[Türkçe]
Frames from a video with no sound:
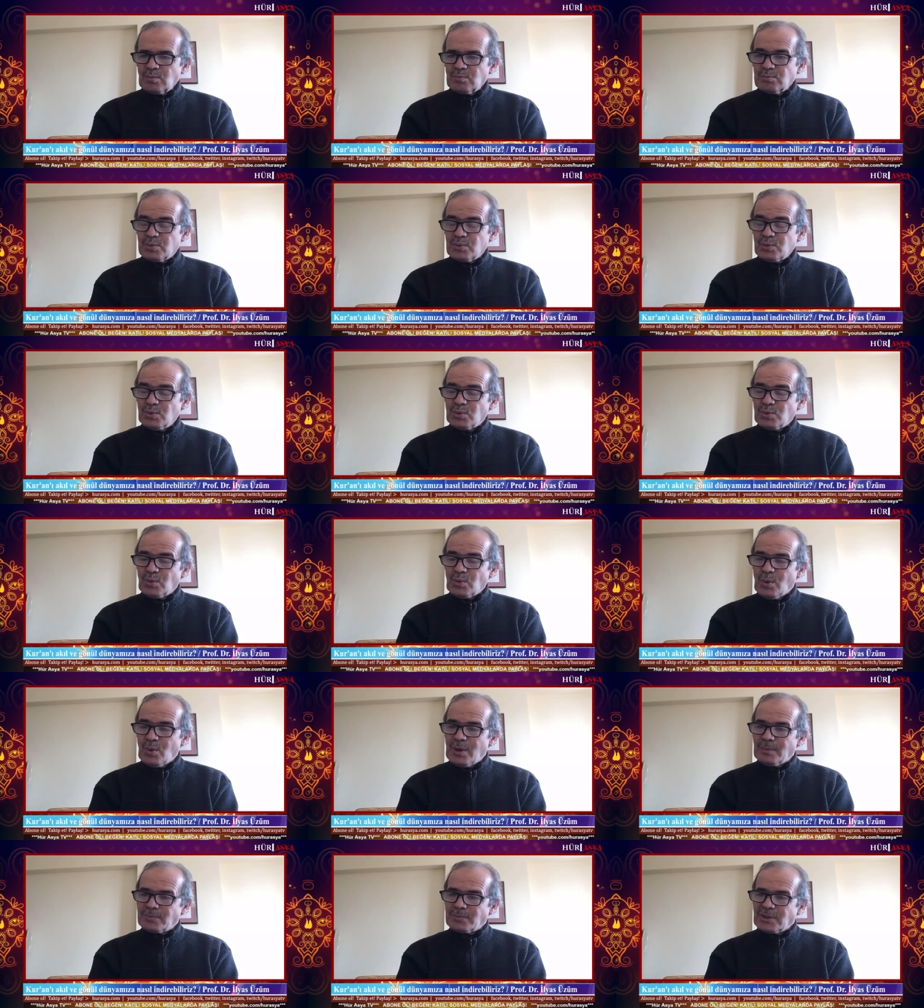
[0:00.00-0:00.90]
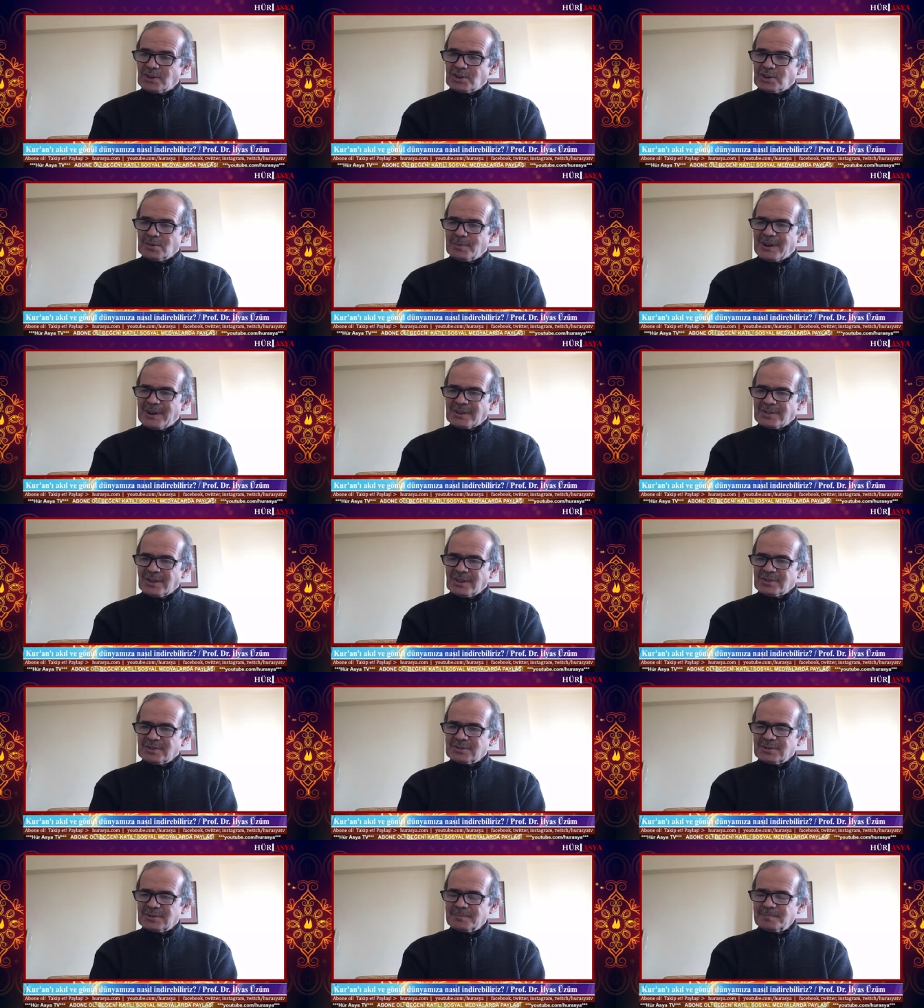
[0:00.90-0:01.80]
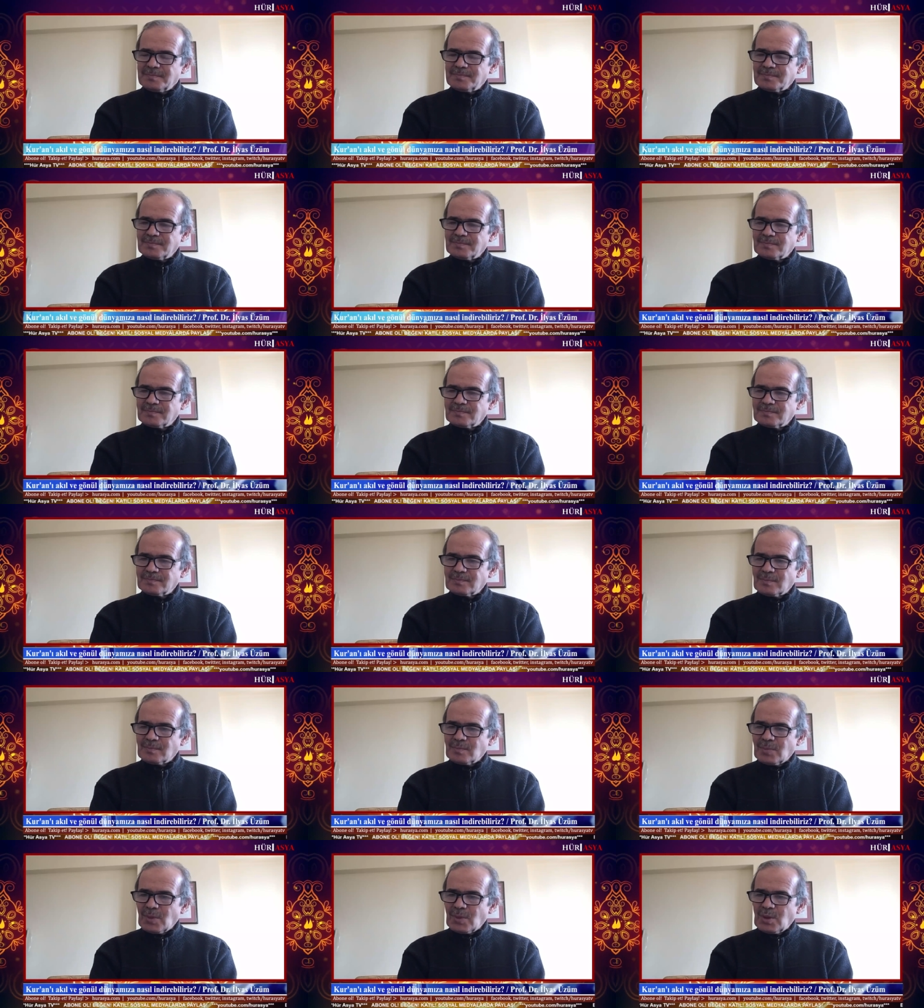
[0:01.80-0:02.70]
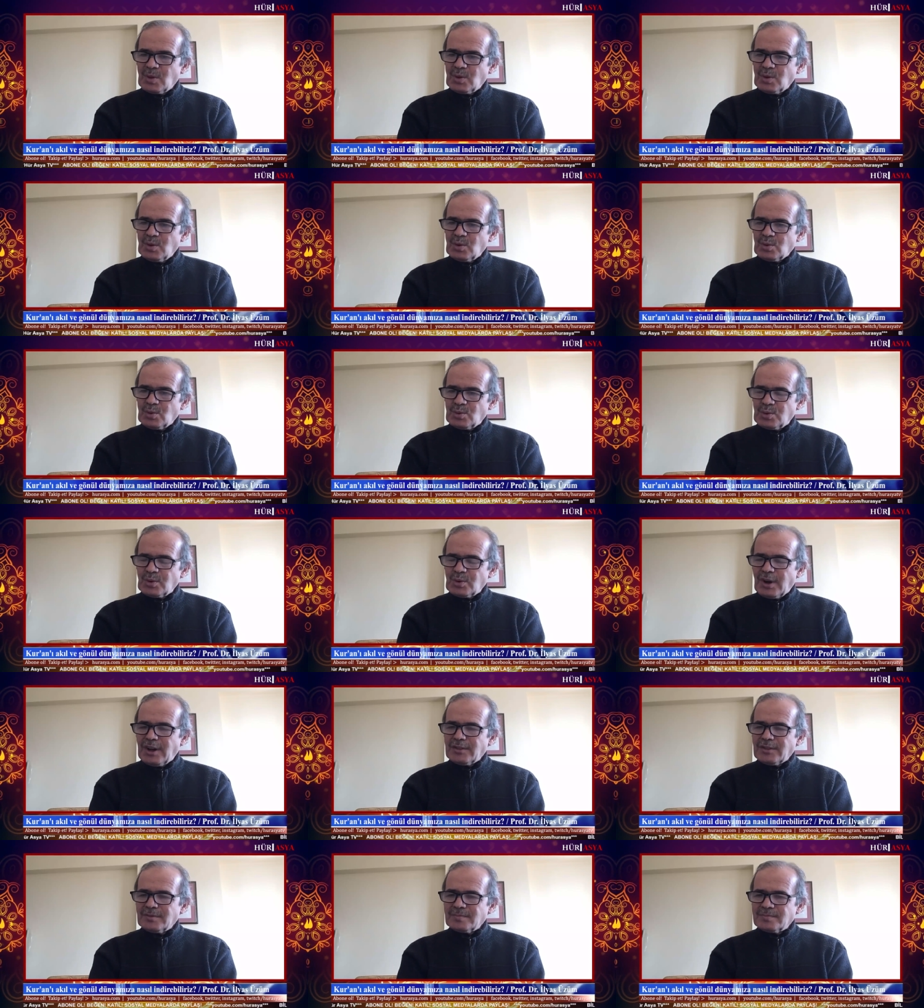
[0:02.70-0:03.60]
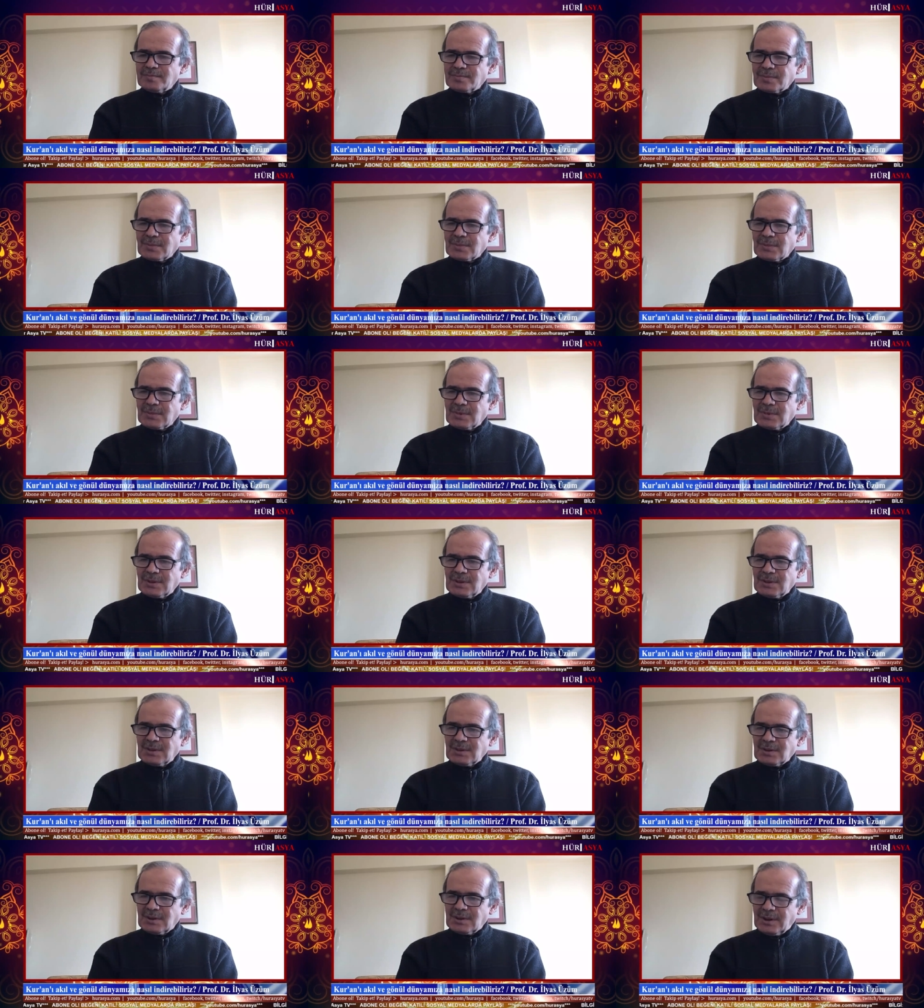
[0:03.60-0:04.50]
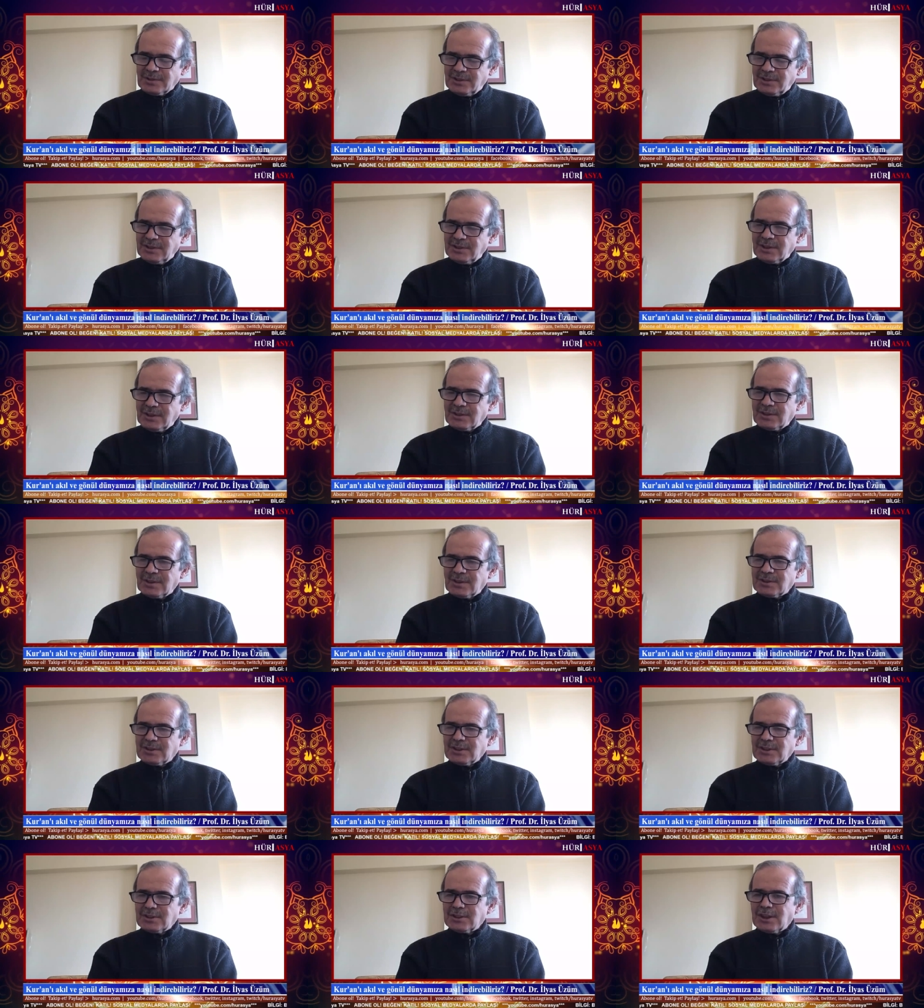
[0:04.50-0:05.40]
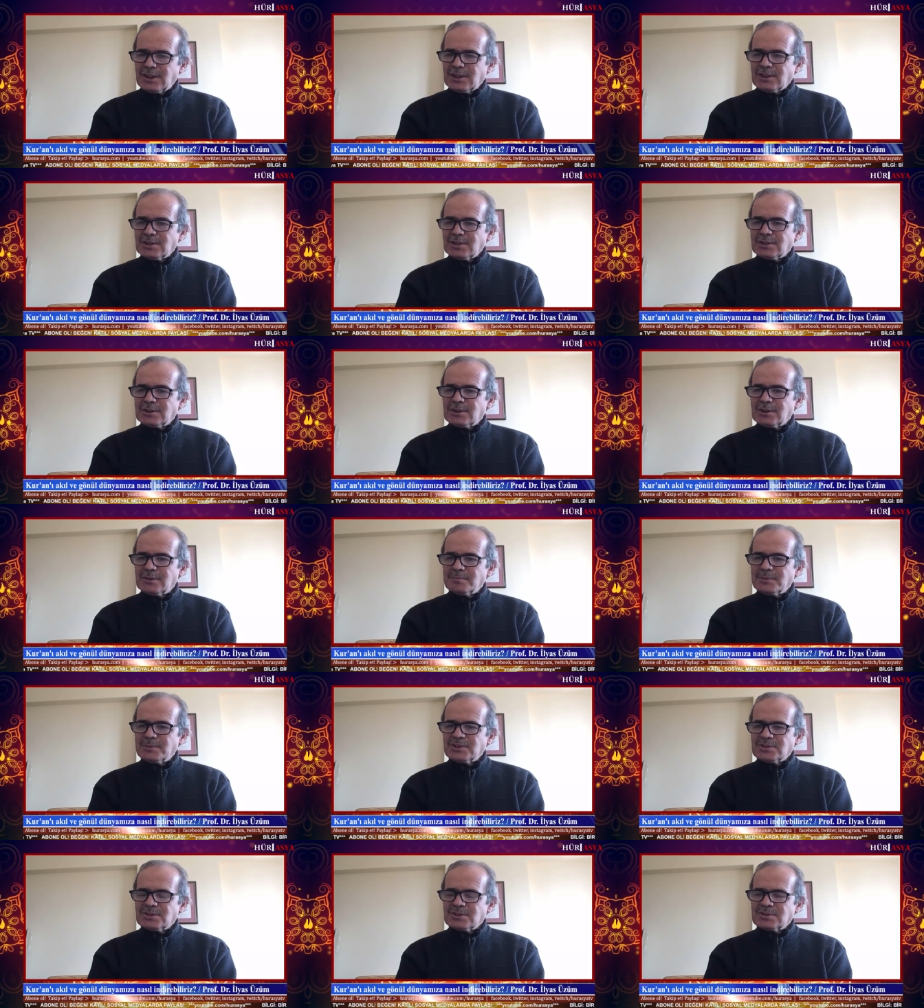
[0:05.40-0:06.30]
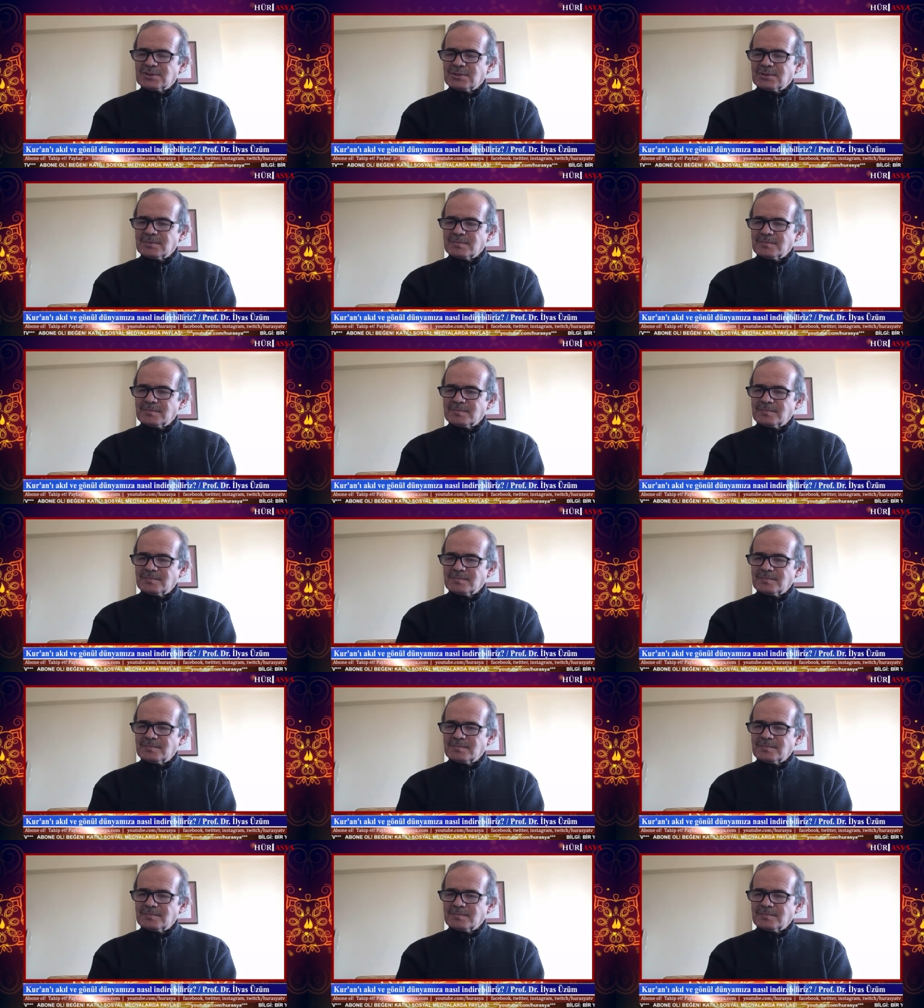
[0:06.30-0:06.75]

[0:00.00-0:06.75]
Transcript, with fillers: büyük önem taşımaktadır. Kur'an Kadir gecesinde indirilmiştir.